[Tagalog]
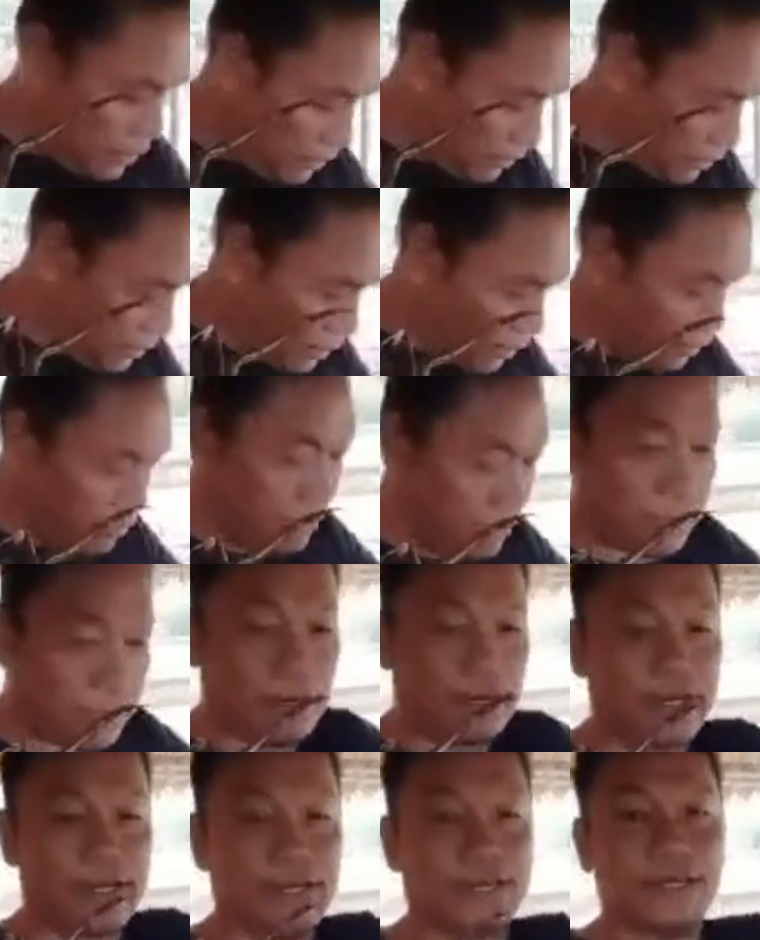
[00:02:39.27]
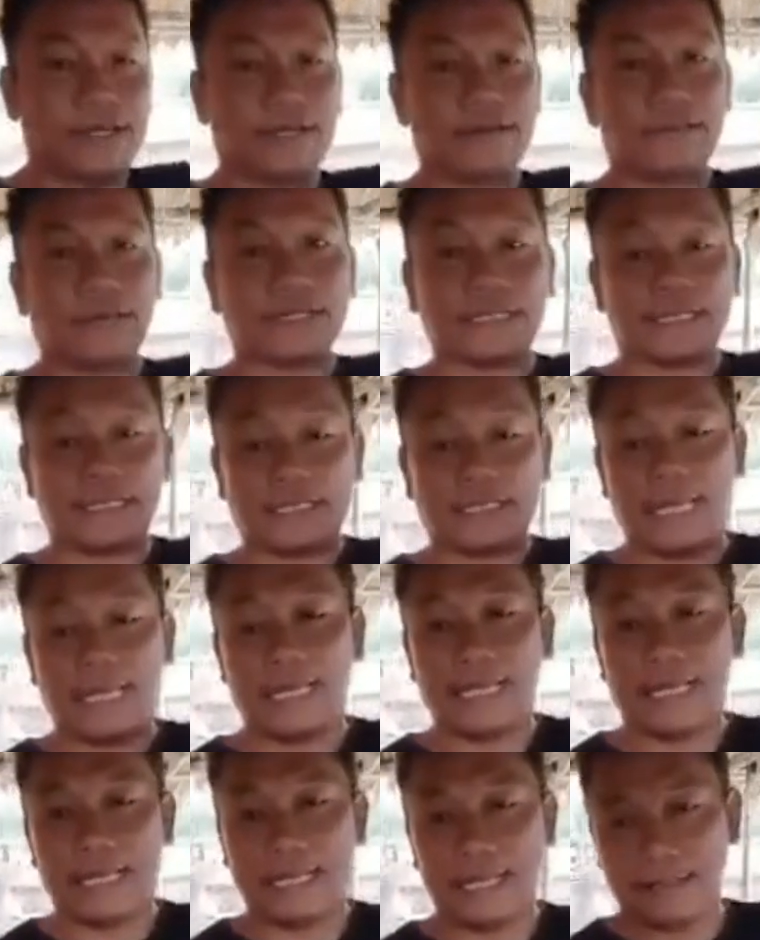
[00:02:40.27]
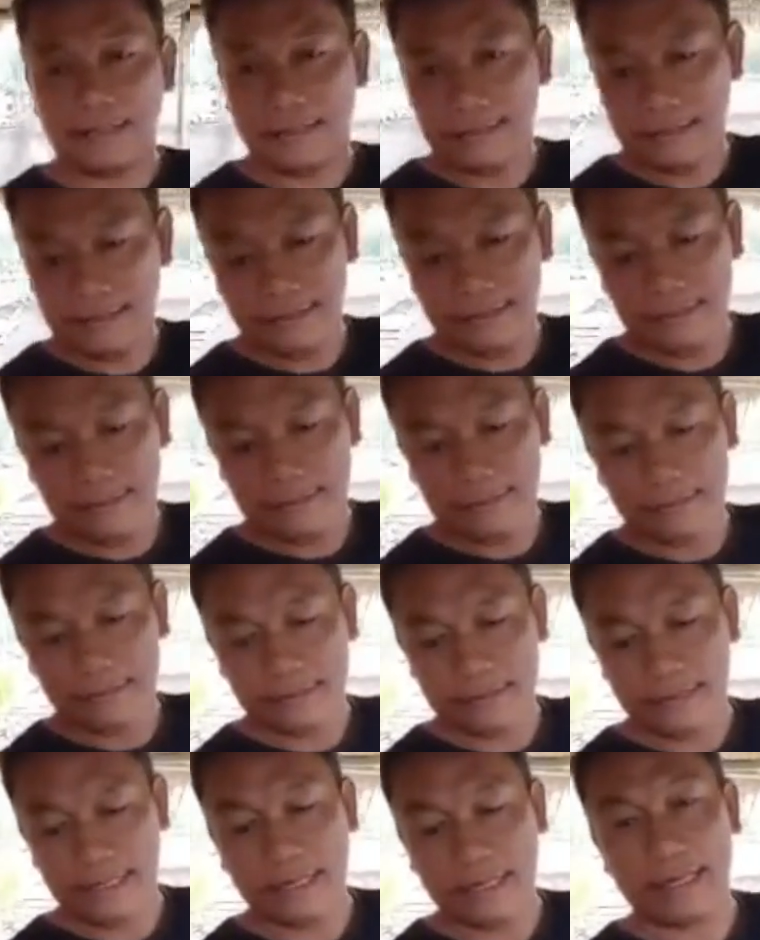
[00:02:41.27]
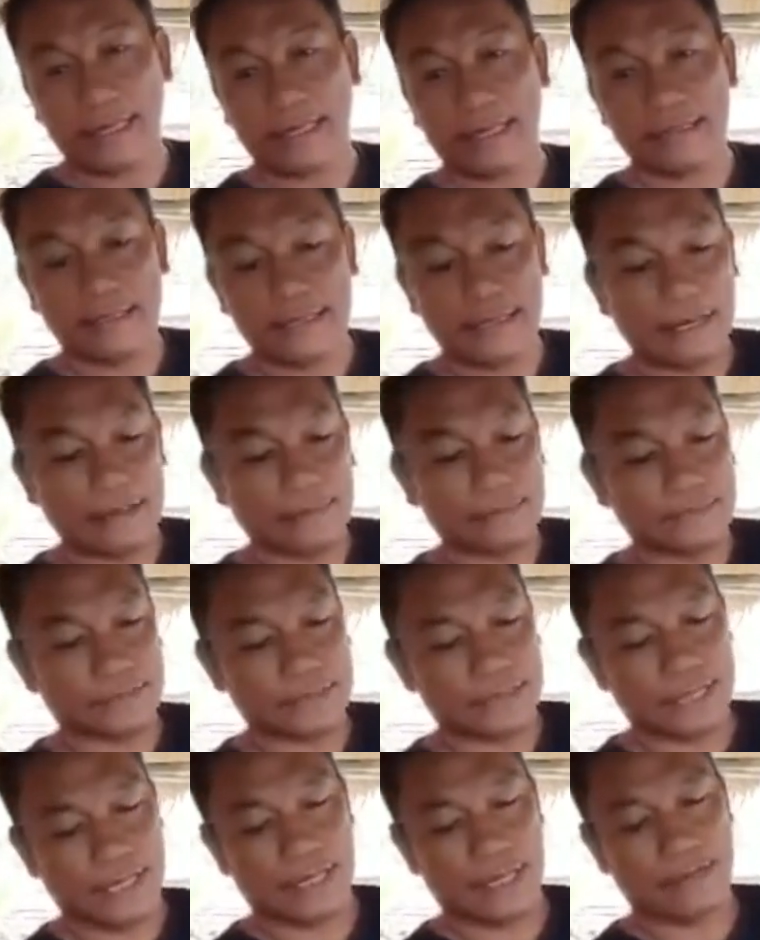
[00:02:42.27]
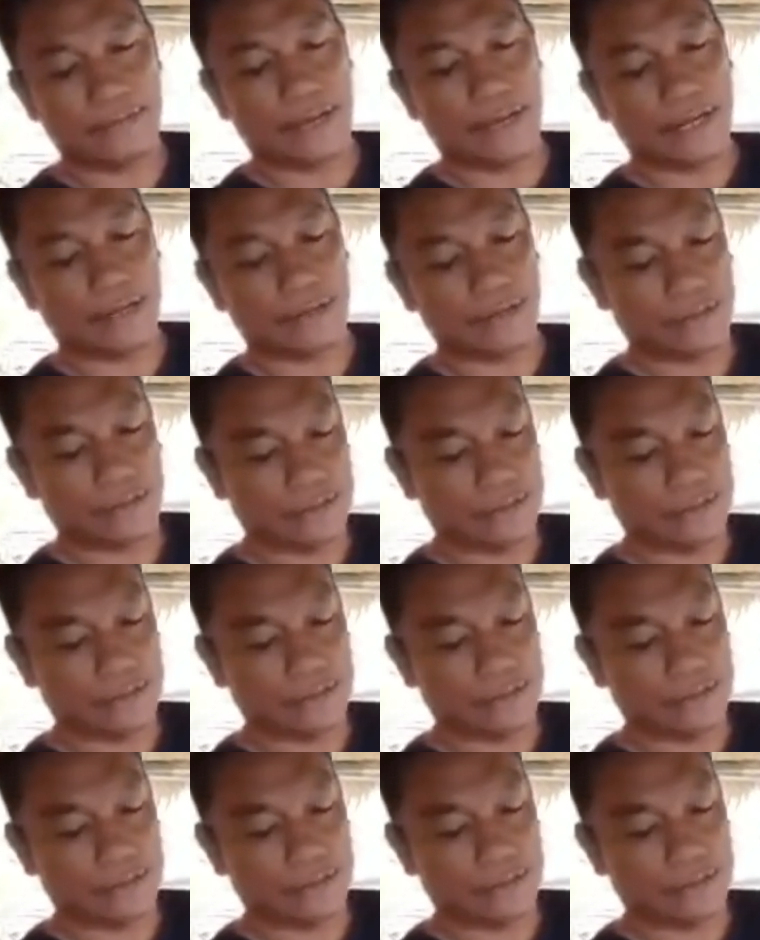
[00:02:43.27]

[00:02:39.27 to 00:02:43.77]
tayo po ay magtatali sa 8 grams na alimango.